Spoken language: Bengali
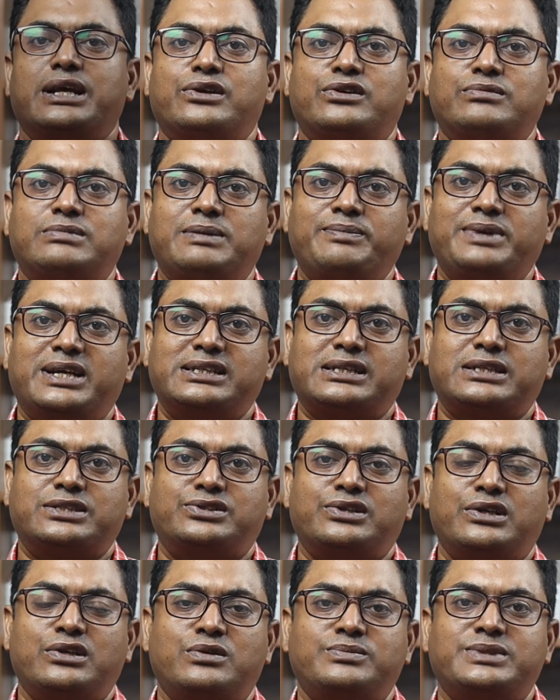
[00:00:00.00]
আলাইকুম আমি
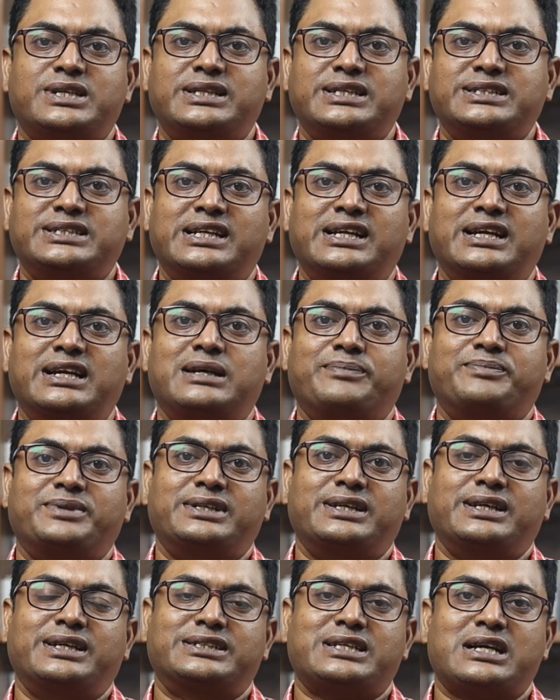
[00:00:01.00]
আজাদ সোহেল অবজাতে চ্যানেলে
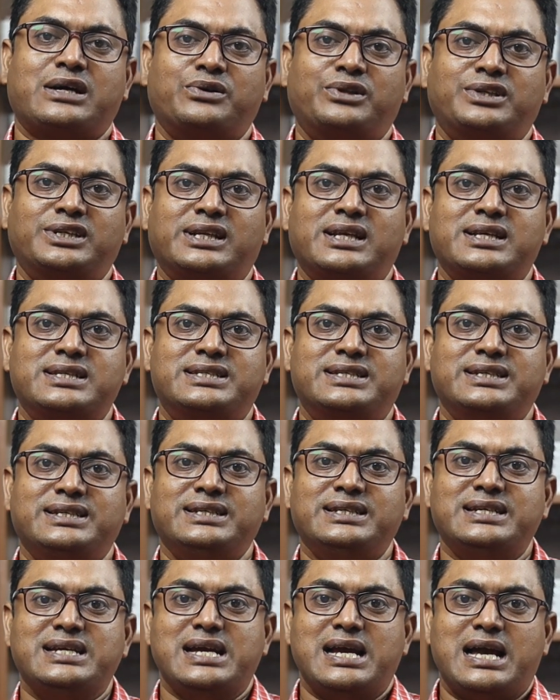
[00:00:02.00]
আপনাদেরকে স্বাগত
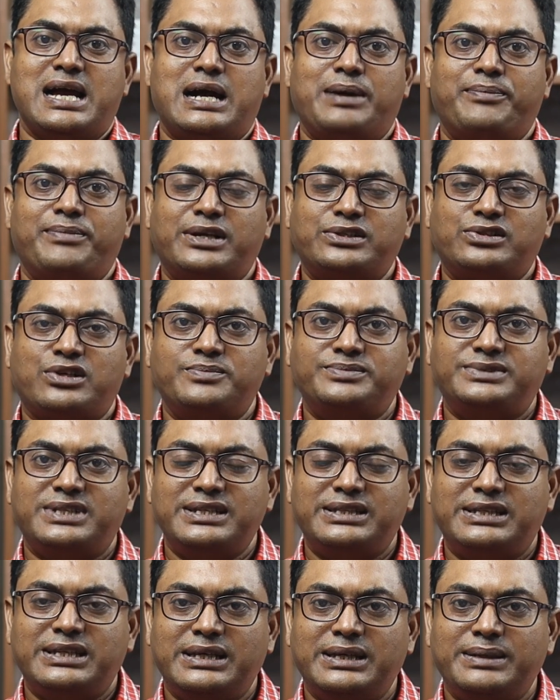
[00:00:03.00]
জানাচ্ছি আমরা
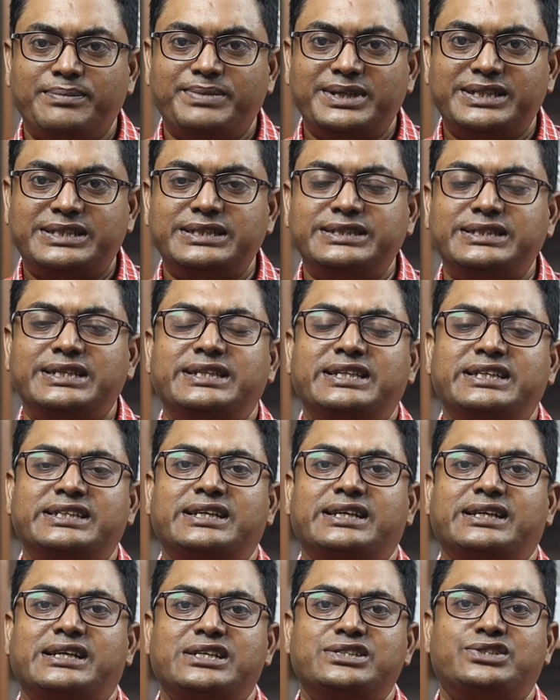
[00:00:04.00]
সবচাইতে বেশি যে
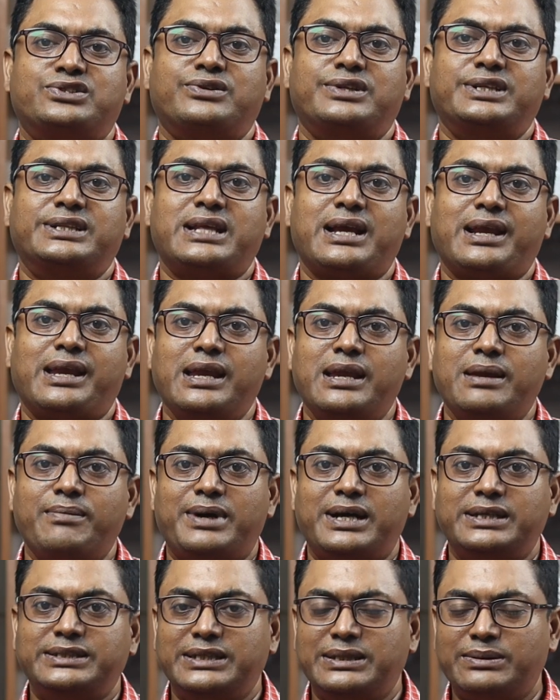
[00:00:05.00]
দেশের কাজ করে থাকি
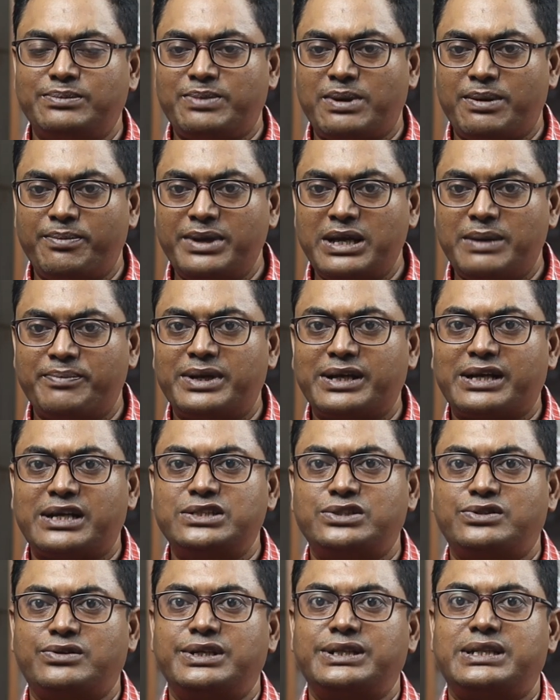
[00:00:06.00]
বা যেভাবে আমরা
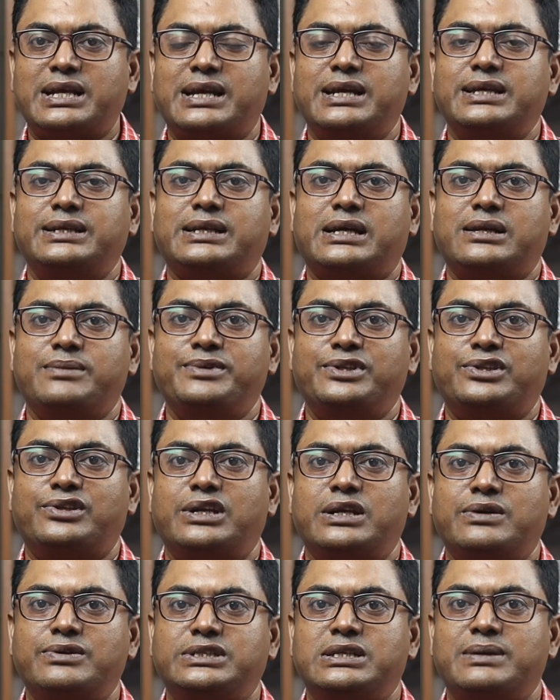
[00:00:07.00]
কাজ করে থাকি তার
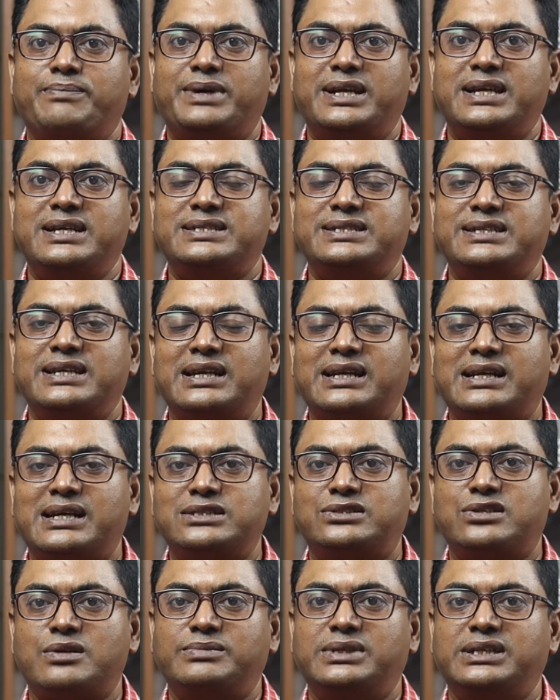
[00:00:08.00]
ভিতরে হচ্ছে মালয়েশিয়ার
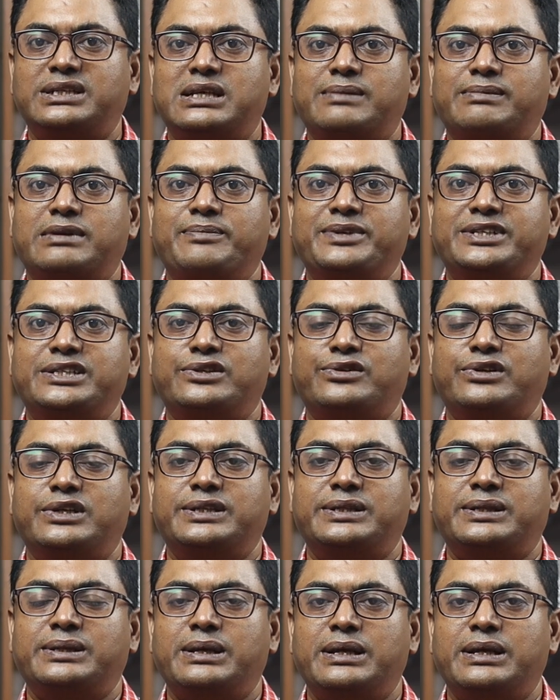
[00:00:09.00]
কাজ সবচাইতে আমরা বেশি করে